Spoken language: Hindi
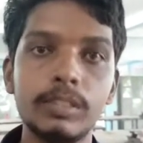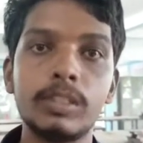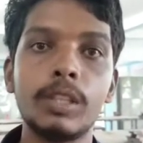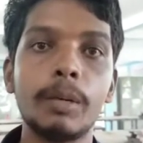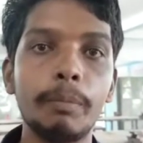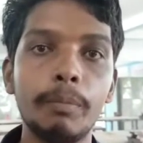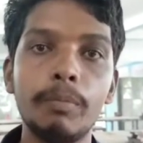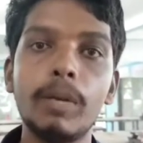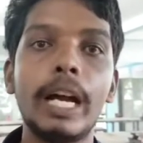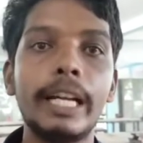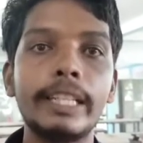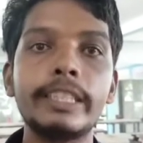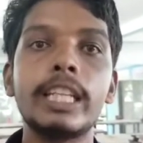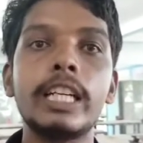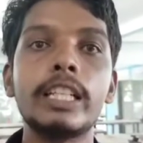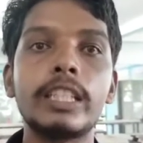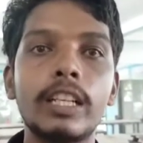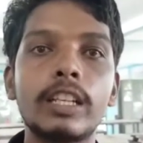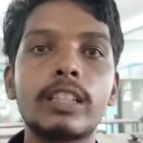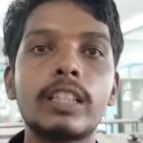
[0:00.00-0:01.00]
जब
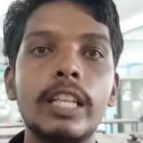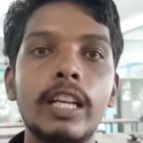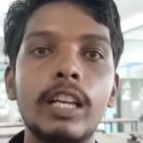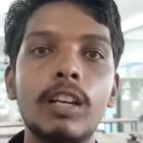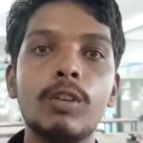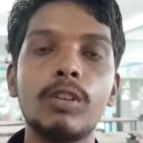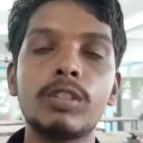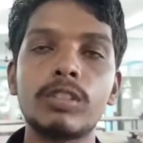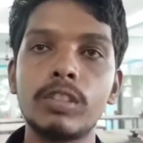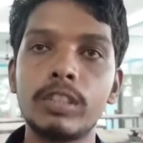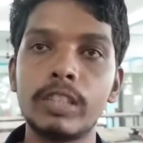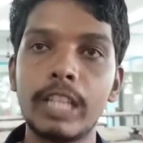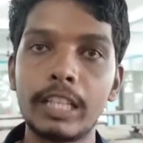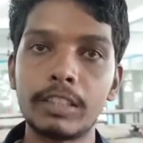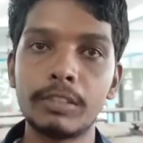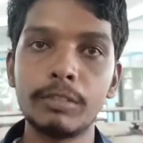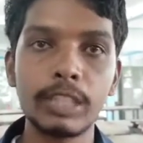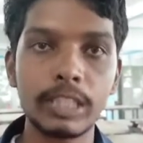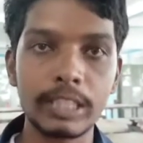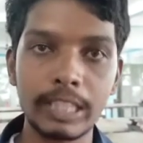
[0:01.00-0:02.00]
आई करते हैं लोग तो
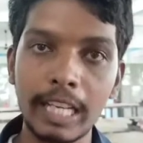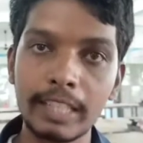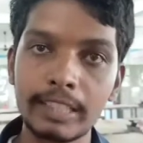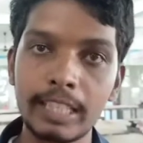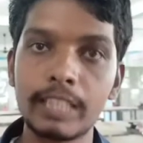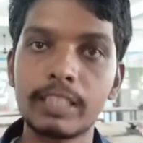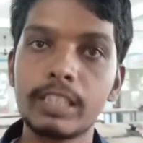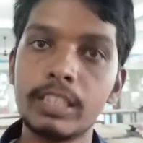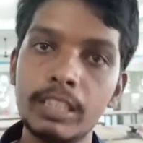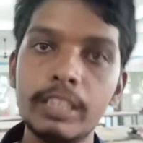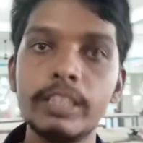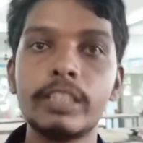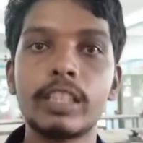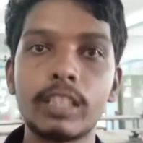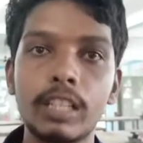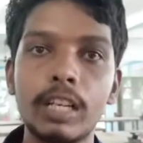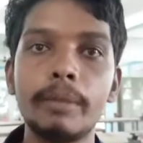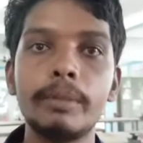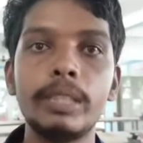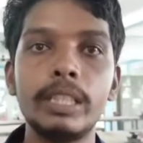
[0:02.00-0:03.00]
दसवीं के साथ साथ
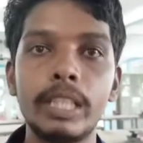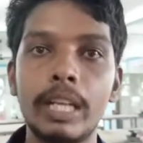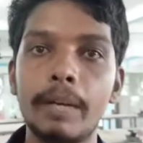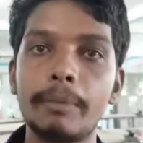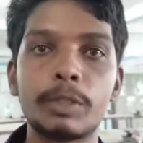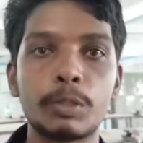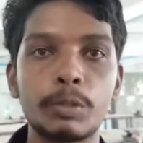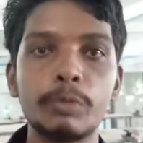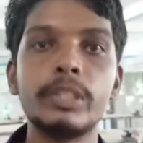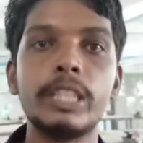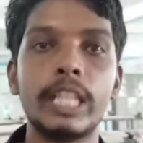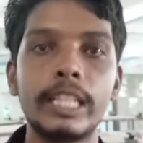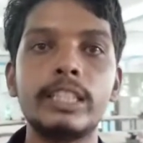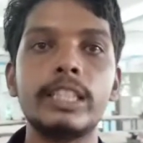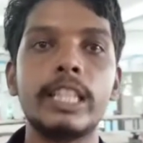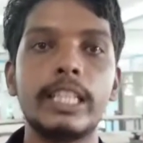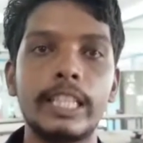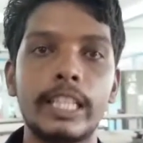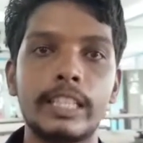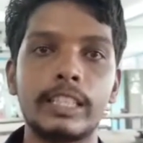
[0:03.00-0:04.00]
इंटर का भी यहाँ पर सुविधा
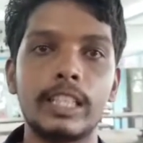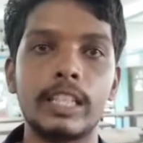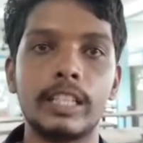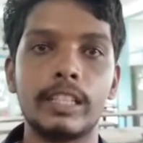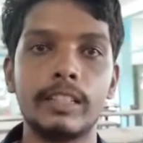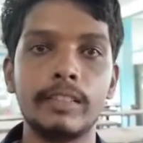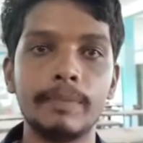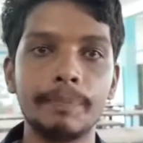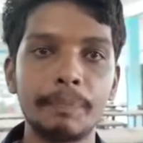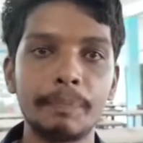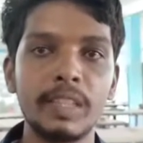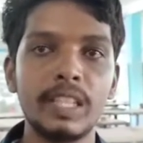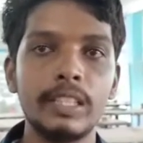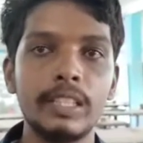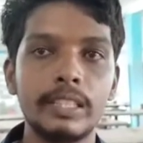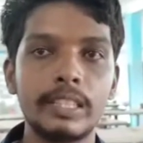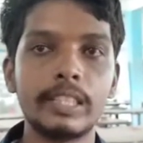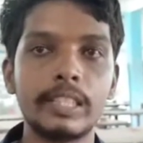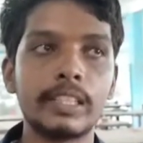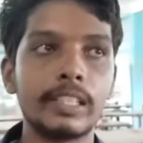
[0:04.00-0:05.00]
दिया जाता है
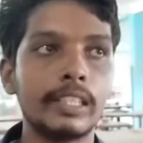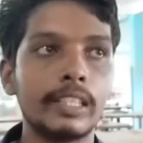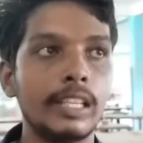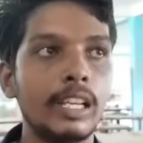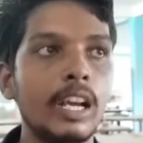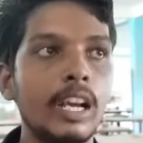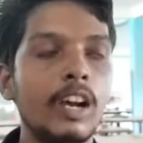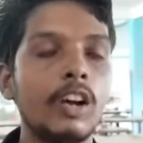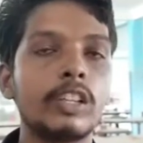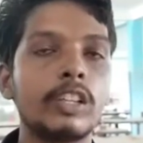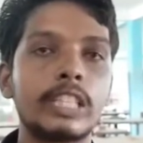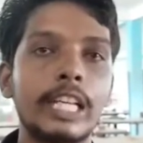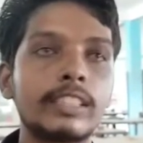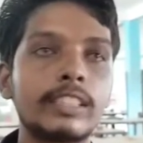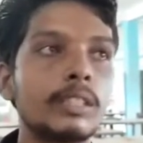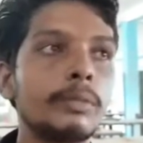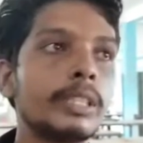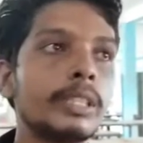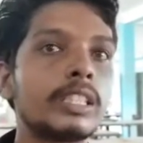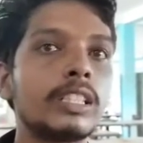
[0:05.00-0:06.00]

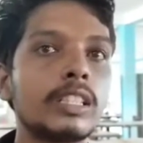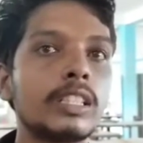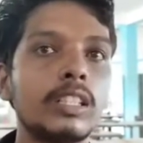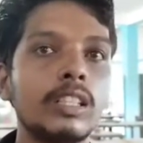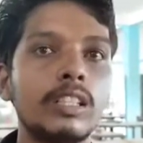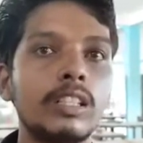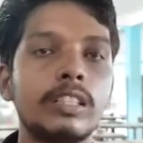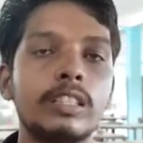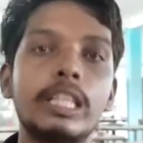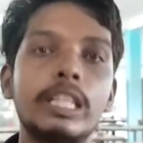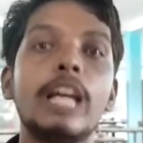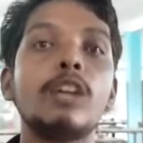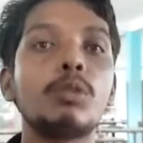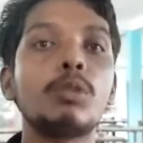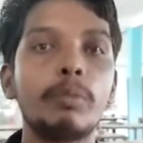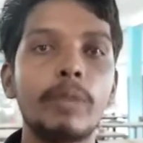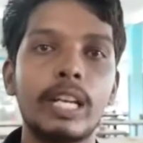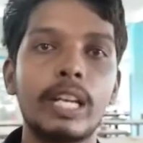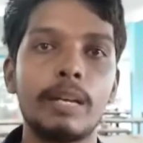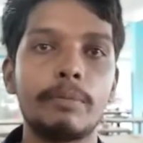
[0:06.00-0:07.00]
आपका नाम क्या साल
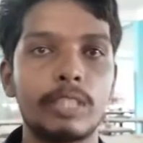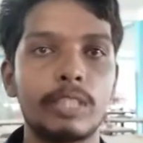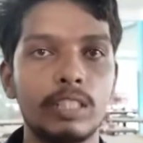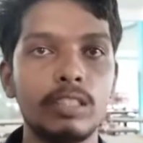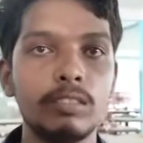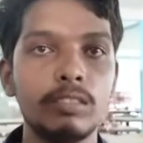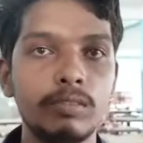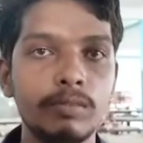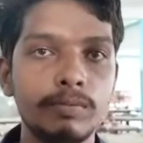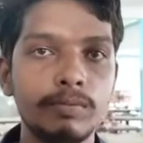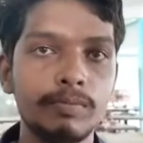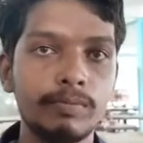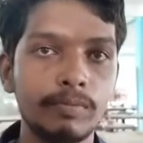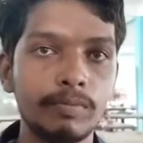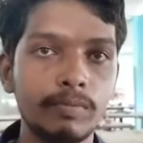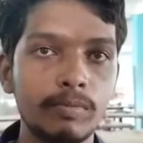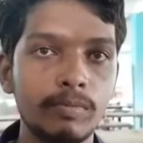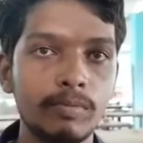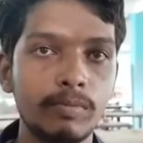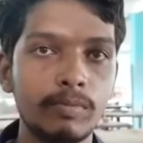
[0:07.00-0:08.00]

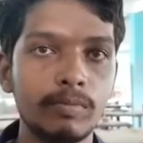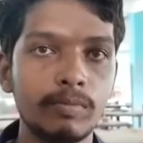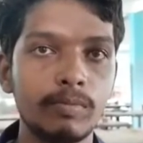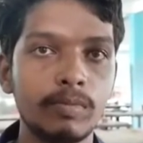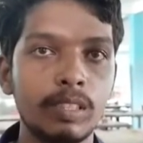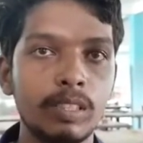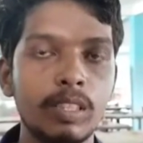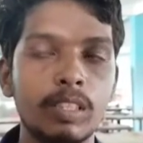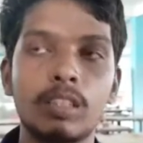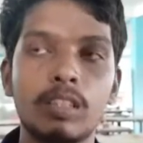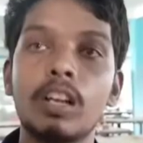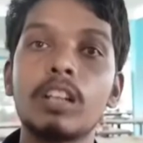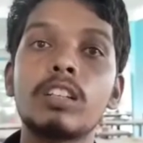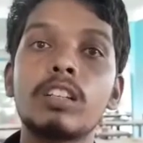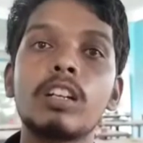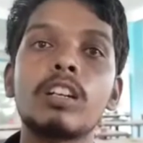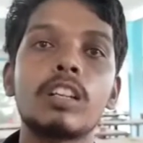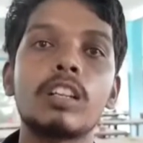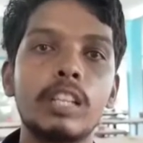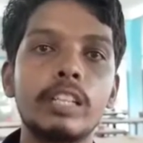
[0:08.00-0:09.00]
घर का है घर
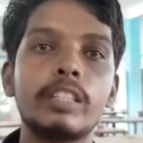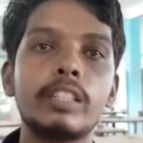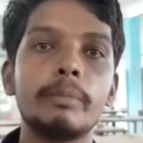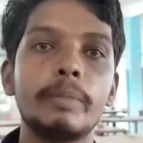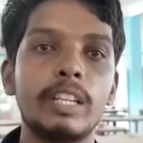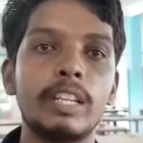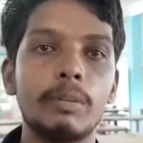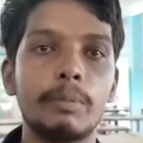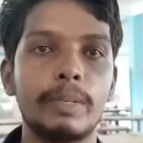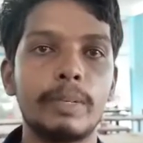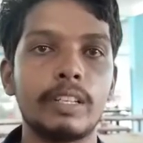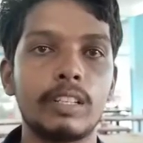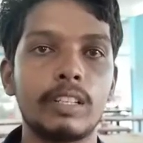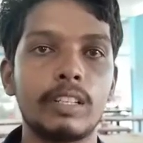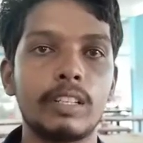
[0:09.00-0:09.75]
का तो